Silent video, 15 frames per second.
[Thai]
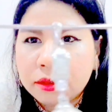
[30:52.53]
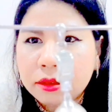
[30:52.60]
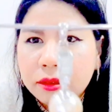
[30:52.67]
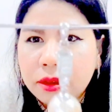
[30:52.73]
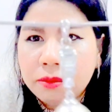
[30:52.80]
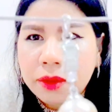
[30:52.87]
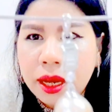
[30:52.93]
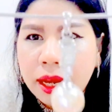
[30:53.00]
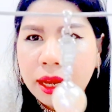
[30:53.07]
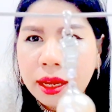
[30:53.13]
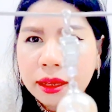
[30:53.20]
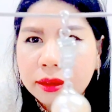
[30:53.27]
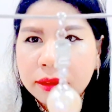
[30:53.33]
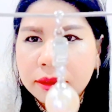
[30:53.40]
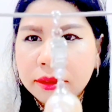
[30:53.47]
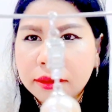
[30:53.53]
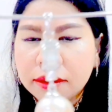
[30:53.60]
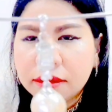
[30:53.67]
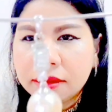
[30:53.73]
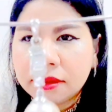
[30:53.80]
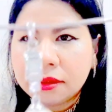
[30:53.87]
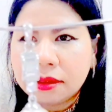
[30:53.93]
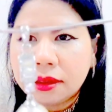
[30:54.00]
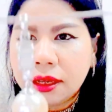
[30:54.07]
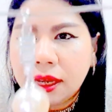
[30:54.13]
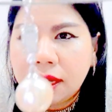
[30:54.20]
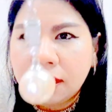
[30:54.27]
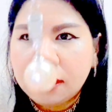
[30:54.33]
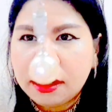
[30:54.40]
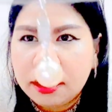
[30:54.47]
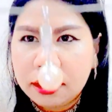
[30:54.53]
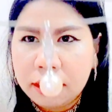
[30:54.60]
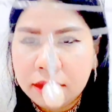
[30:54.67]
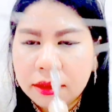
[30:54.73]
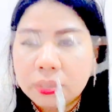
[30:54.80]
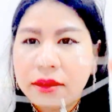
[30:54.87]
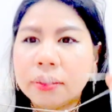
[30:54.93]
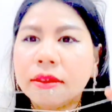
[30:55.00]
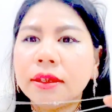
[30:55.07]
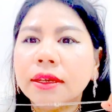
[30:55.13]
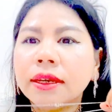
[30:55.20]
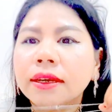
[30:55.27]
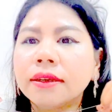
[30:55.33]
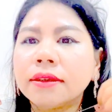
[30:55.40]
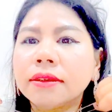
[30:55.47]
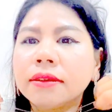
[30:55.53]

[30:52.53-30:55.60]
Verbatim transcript: สวยมากนะคะนี่ค่ะ